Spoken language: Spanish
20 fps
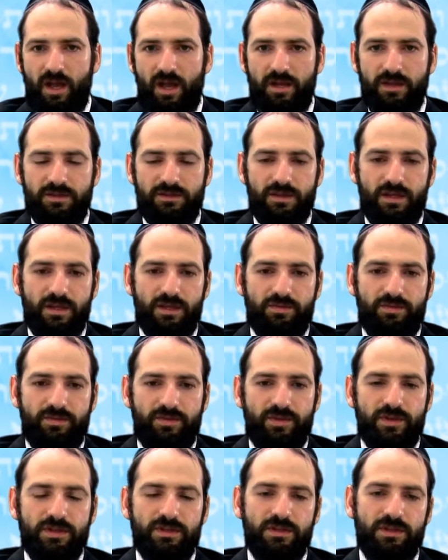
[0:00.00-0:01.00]
es el
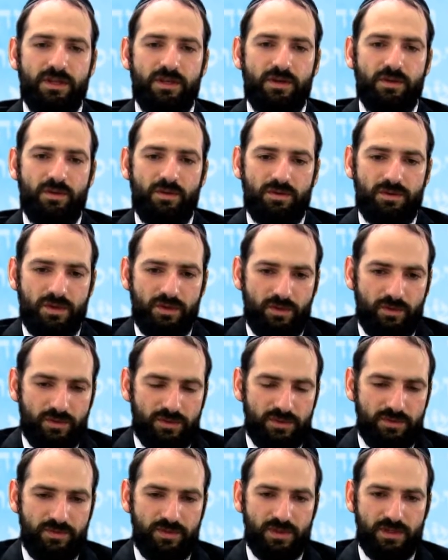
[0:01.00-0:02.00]
fin de,
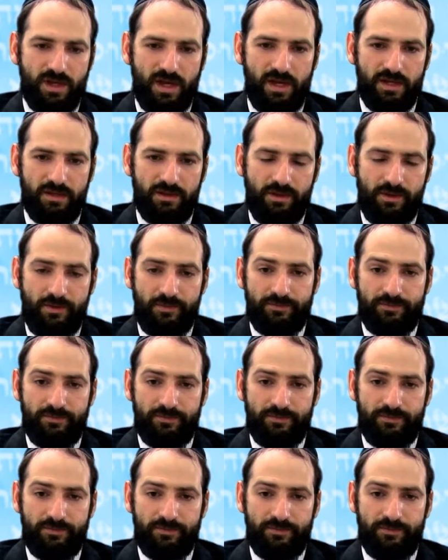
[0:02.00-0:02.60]
justificar